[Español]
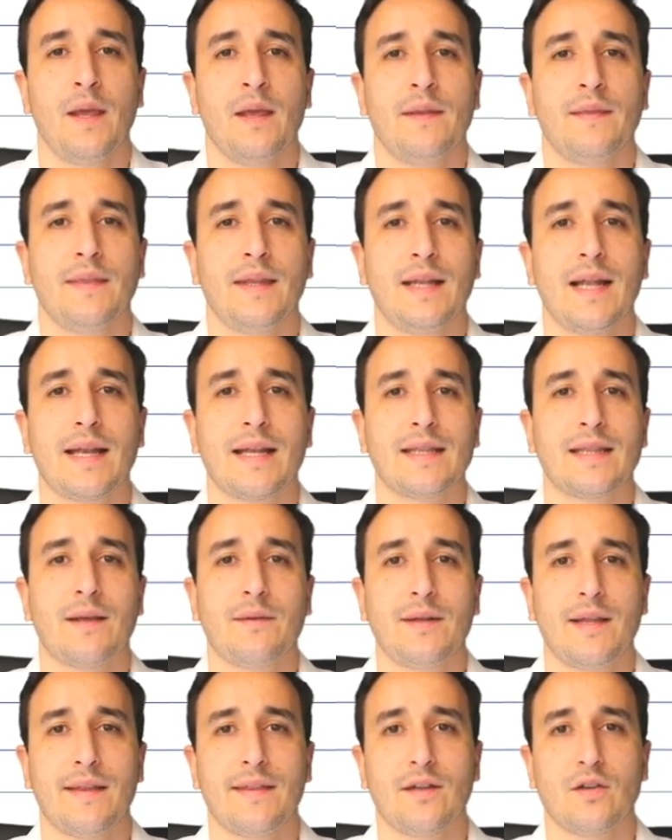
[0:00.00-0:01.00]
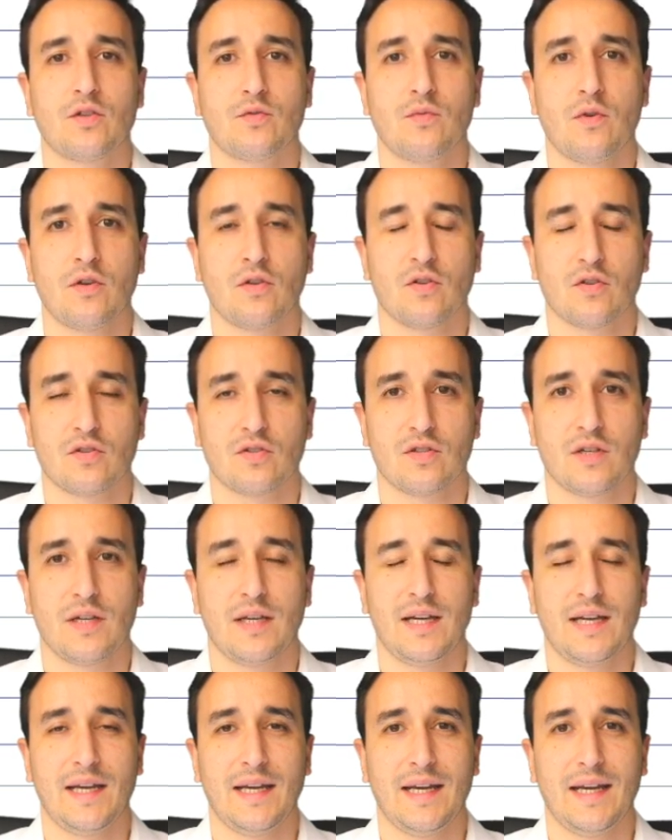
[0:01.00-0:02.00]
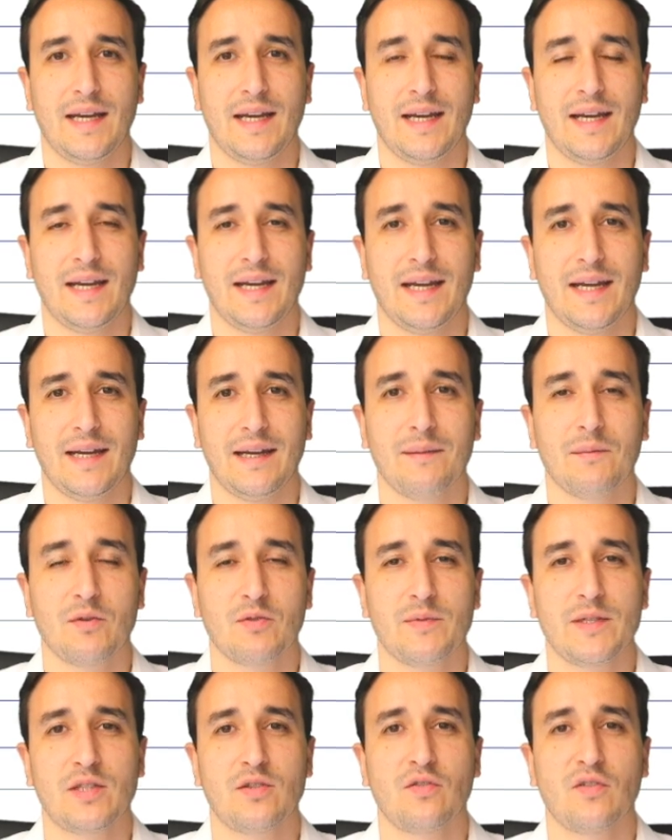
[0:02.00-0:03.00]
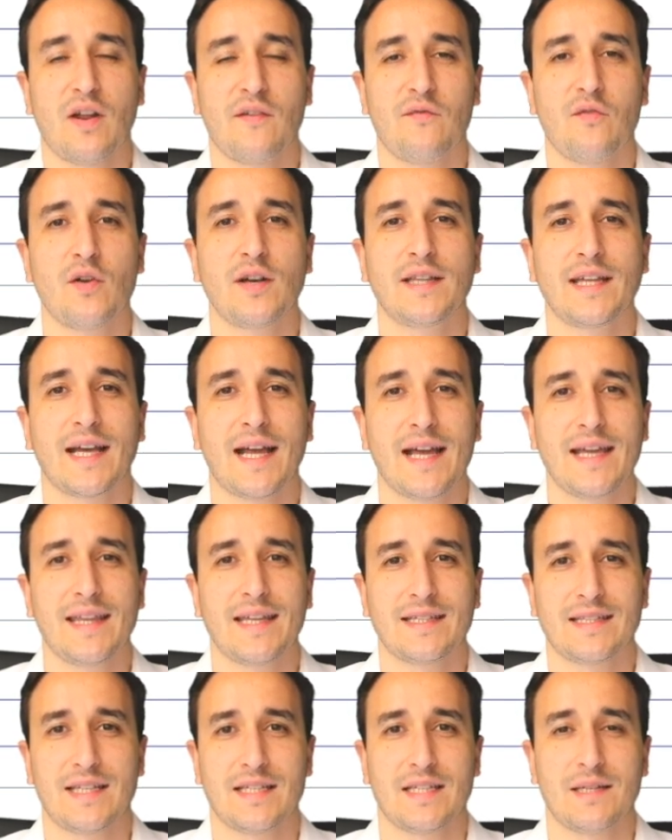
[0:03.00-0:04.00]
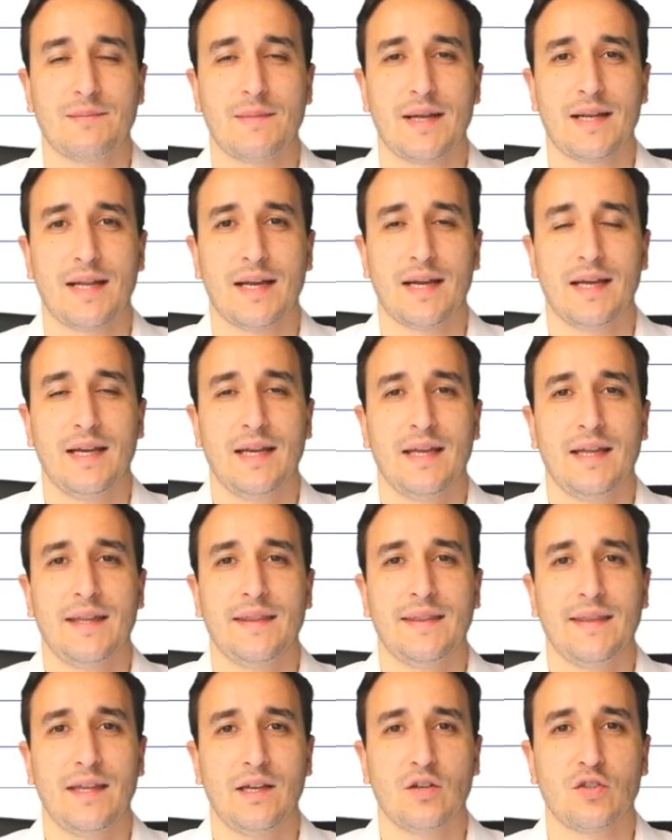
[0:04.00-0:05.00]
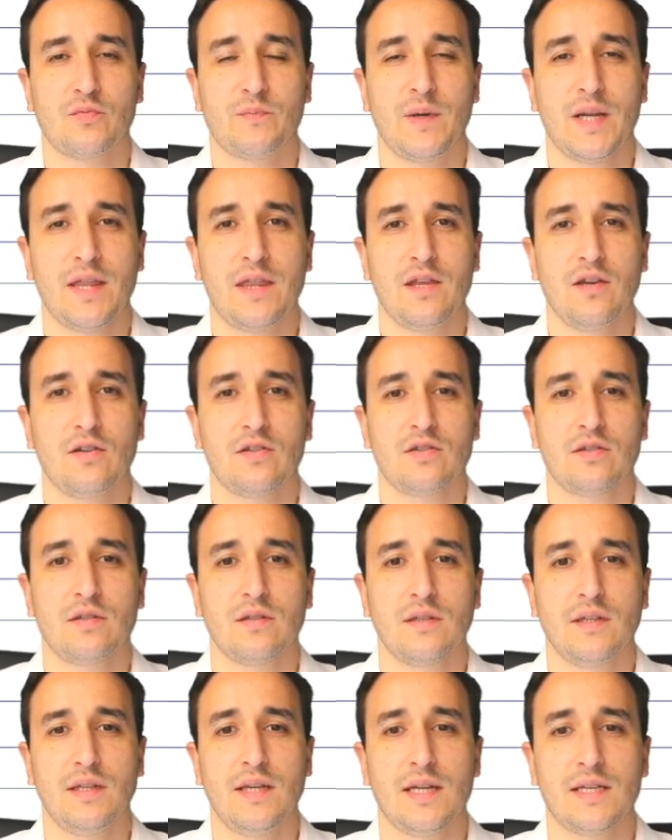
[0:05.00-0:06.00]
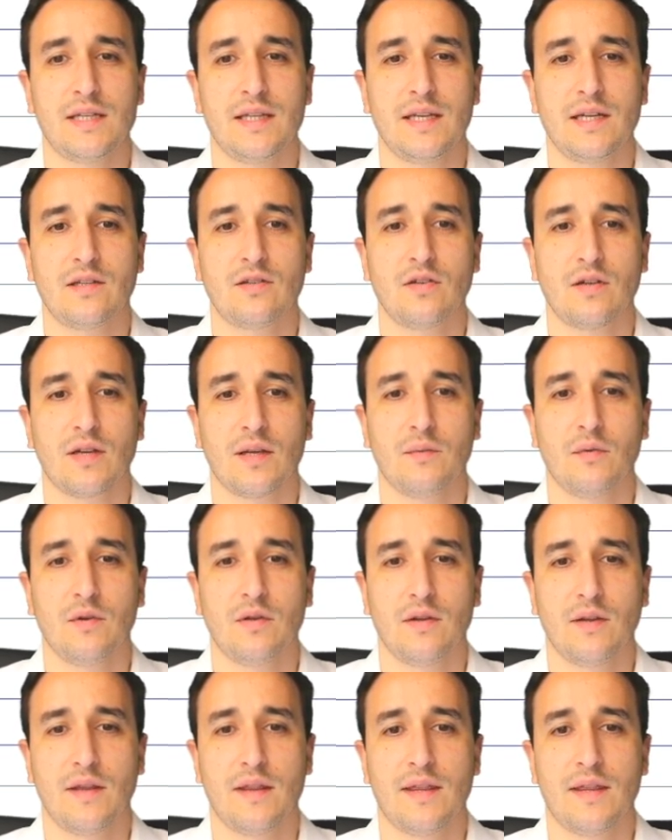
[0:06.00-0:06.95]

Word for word: de la rentabilidad de los bonos. Eh, hemos visto una fuerte caída esta semana de los precios y es cierto que, bueno, en